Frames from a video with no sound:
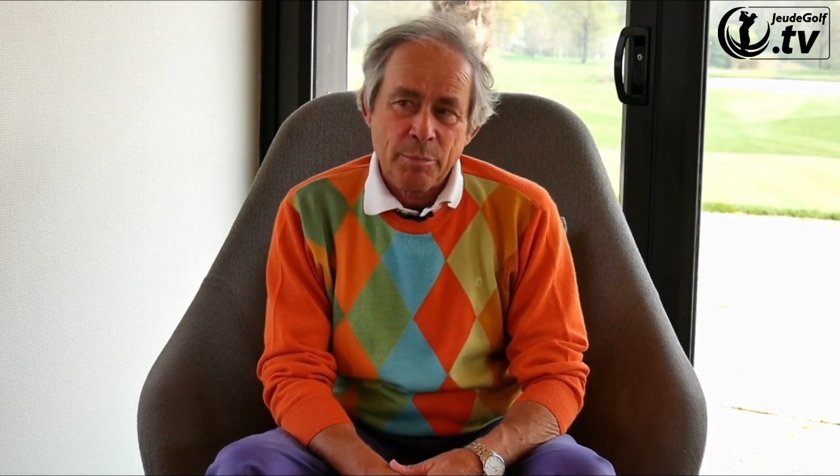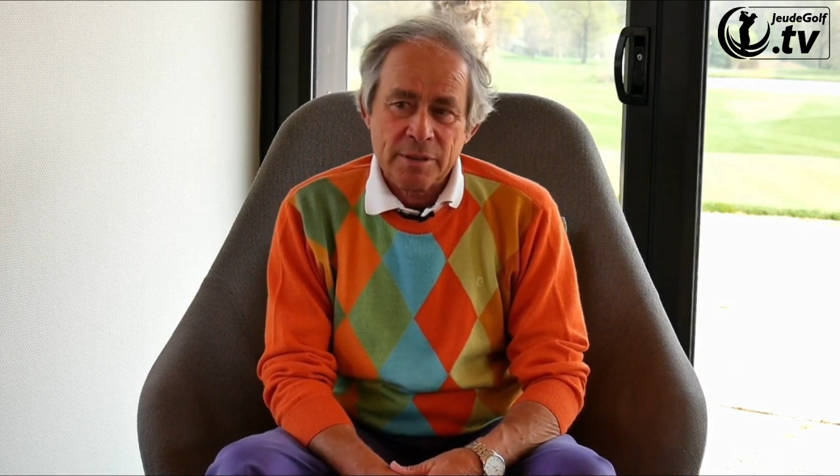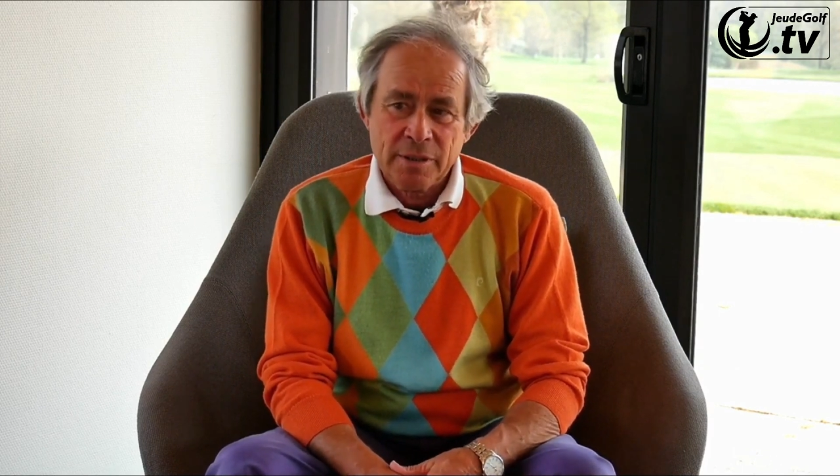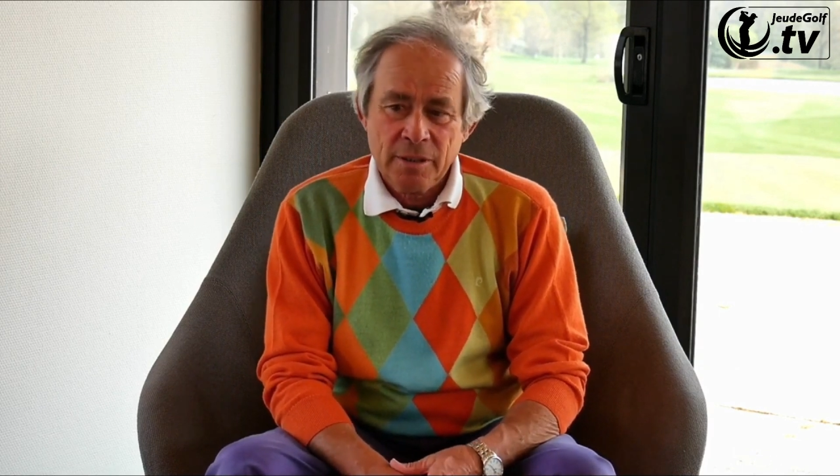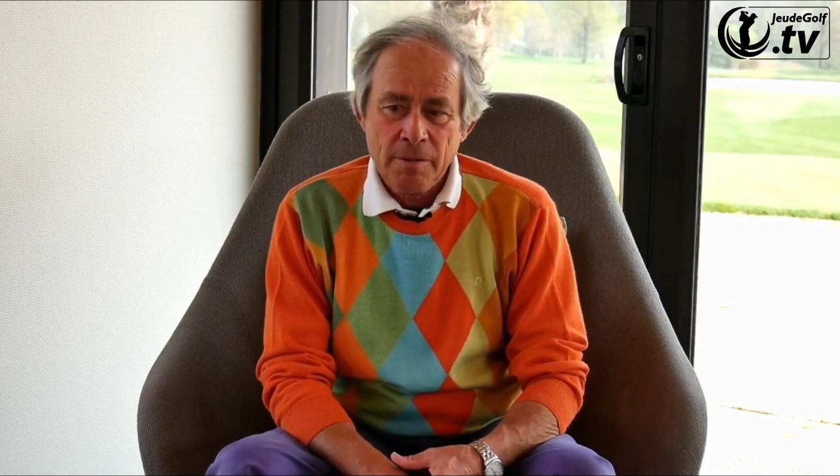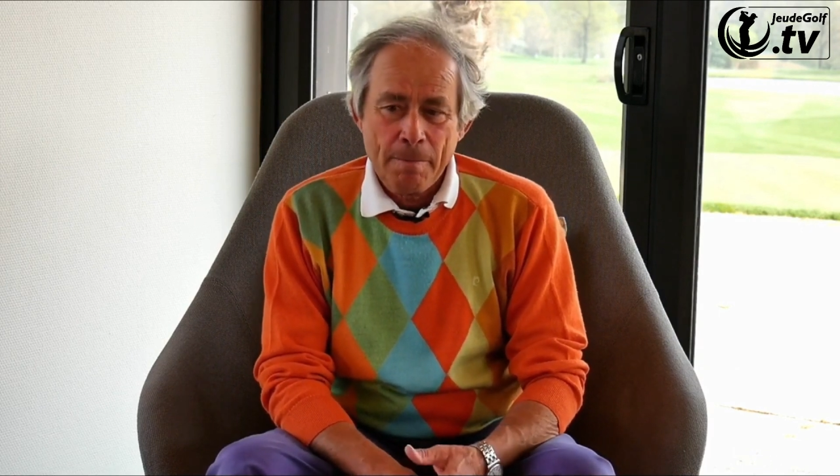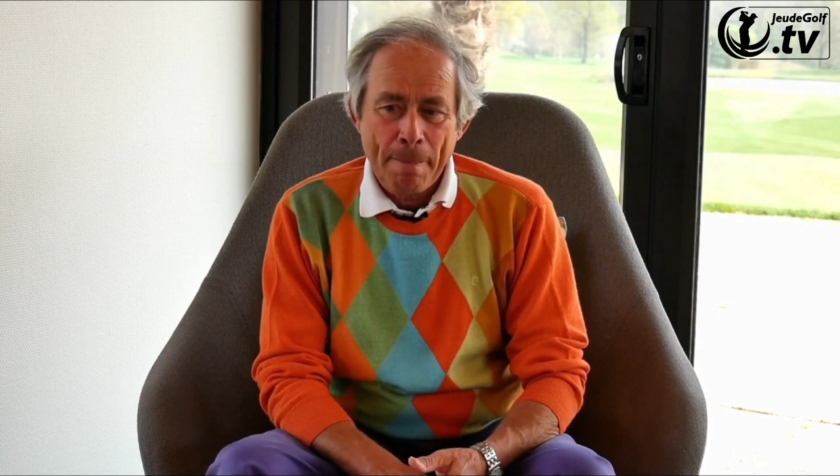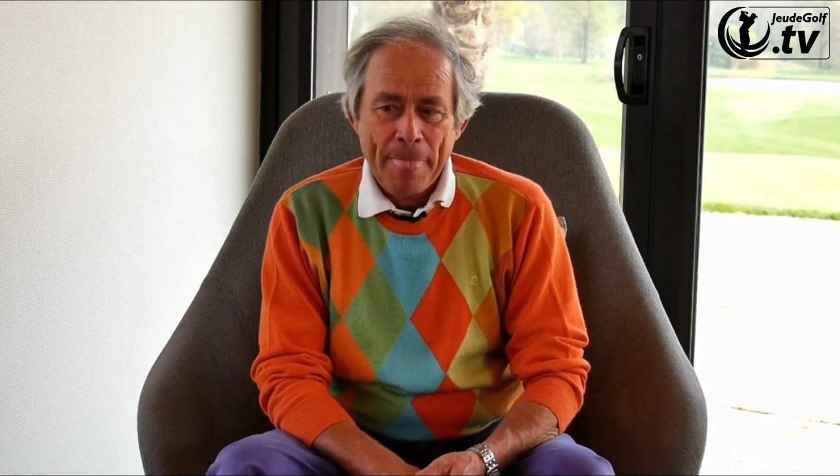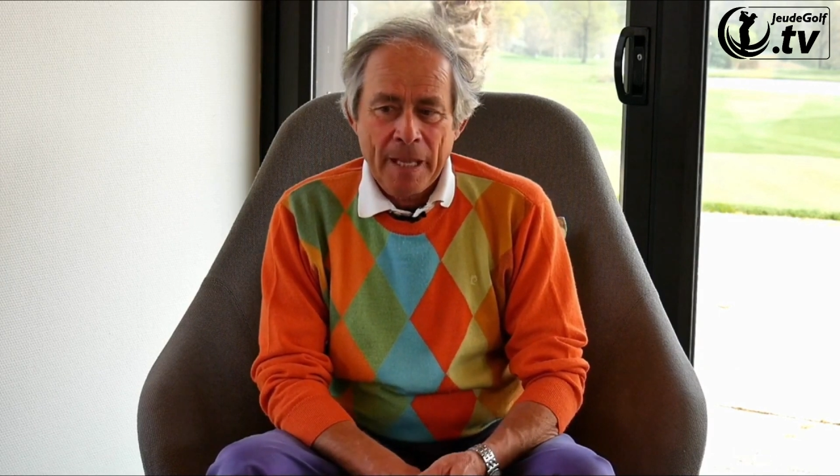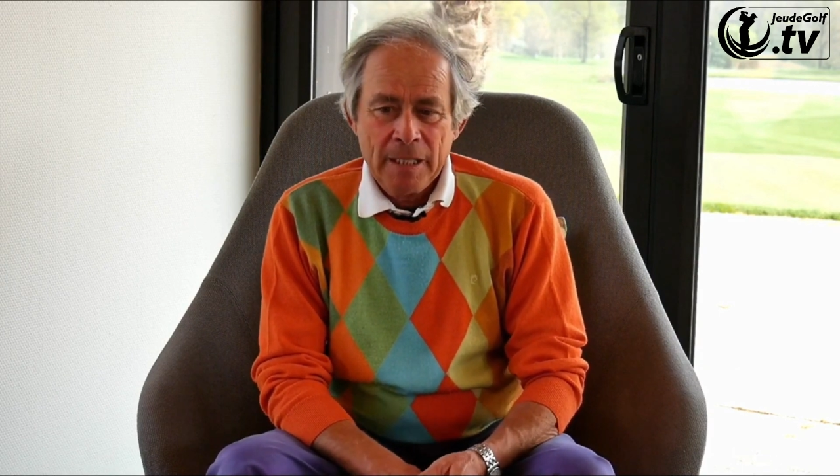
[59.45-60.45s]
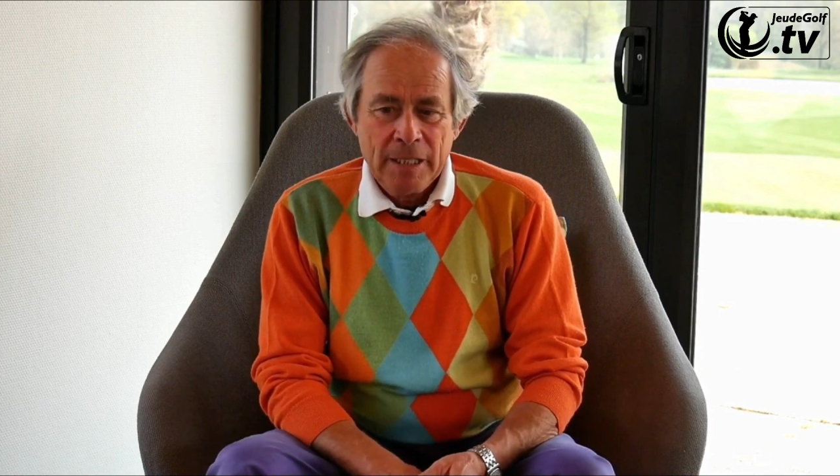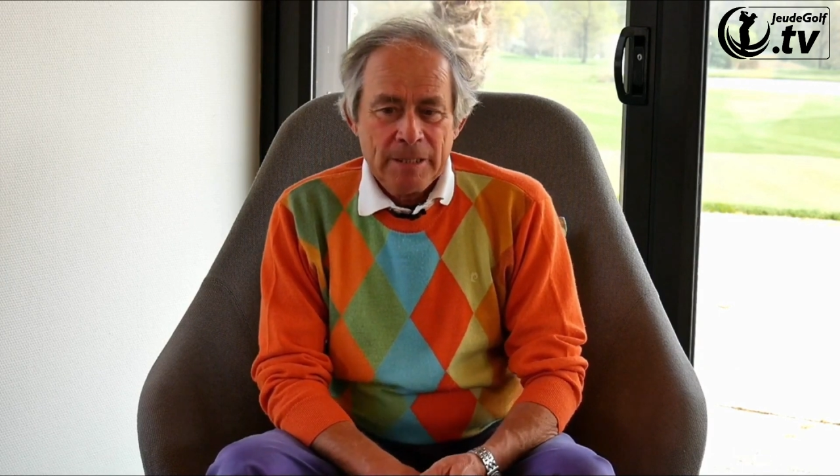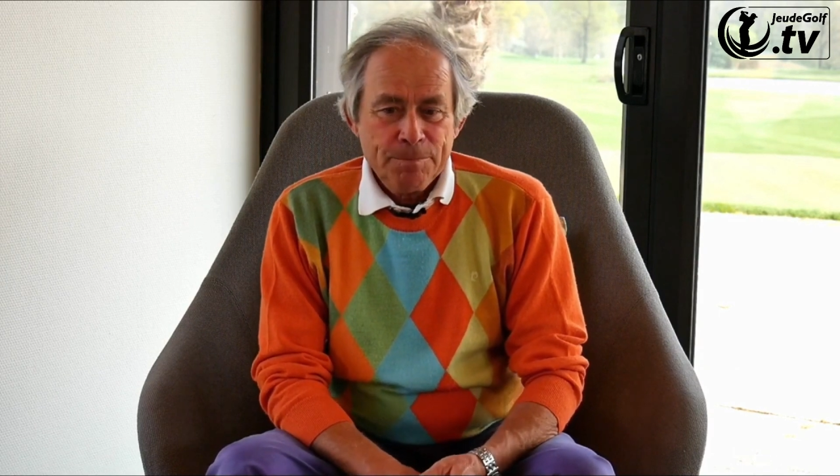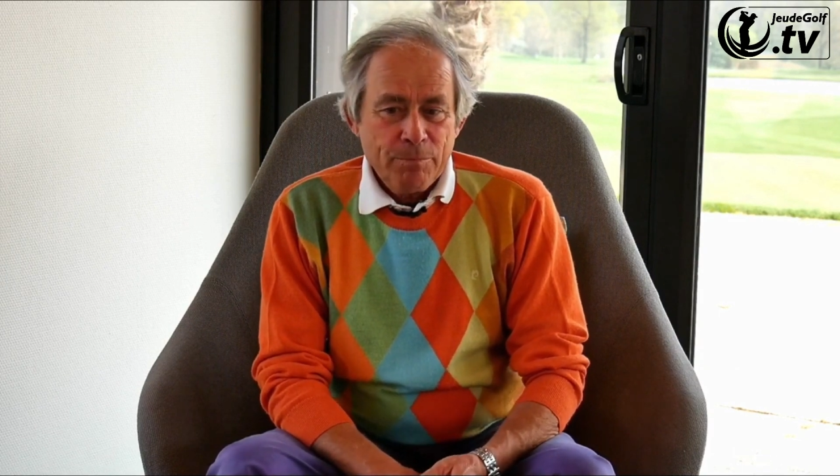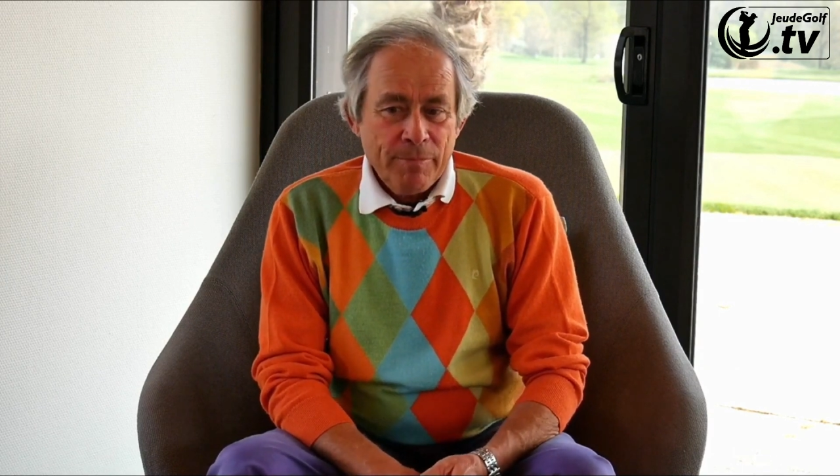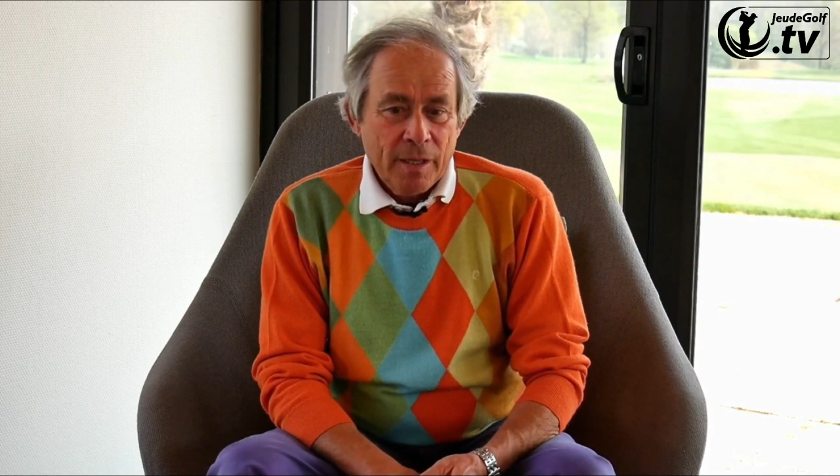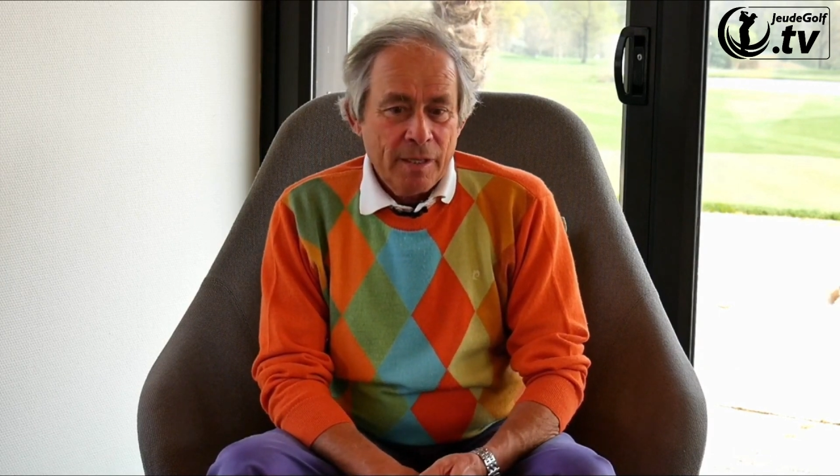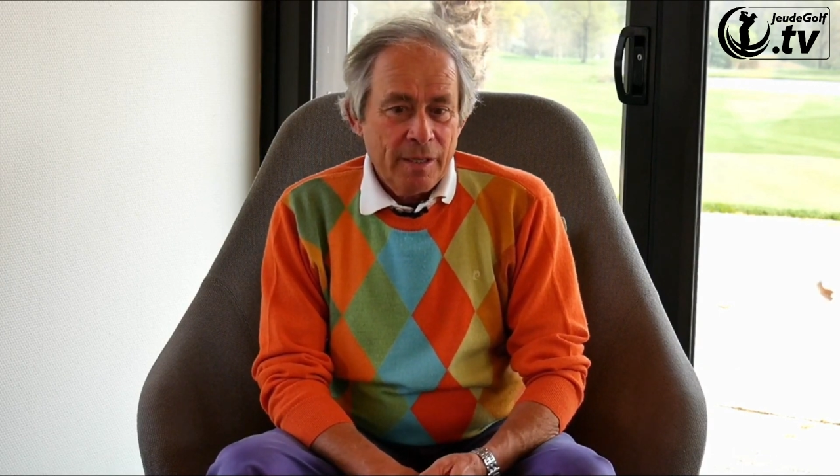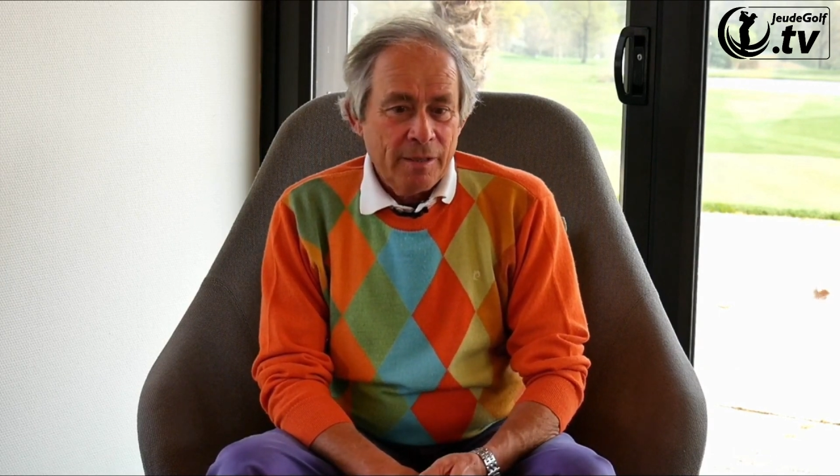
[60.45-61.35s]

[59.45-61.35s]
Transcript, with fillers: précédent. Et